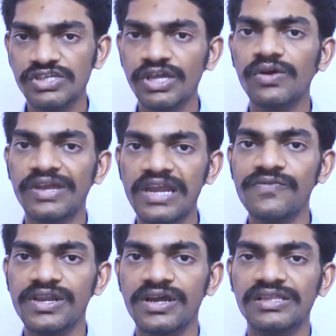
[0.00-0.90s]
ஜீரோ
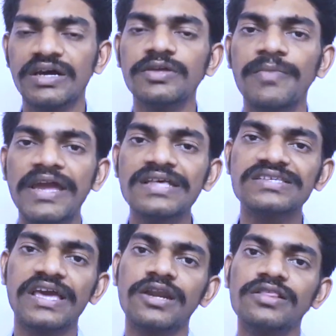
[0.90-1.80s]
கெல்வின் அதாவது
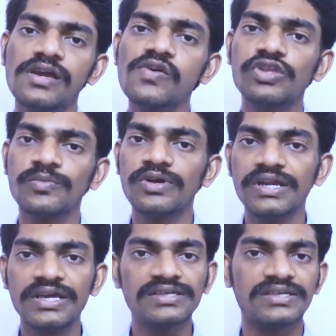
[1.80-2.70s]
மைனஸ் இரநூத்தி எழுபத்தி மூணு
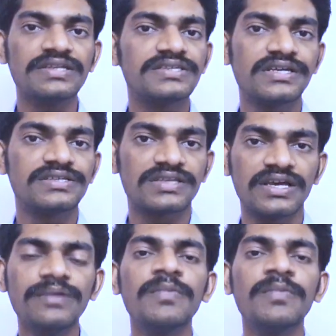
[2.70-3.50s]
டிகிரி செல்சியஸில்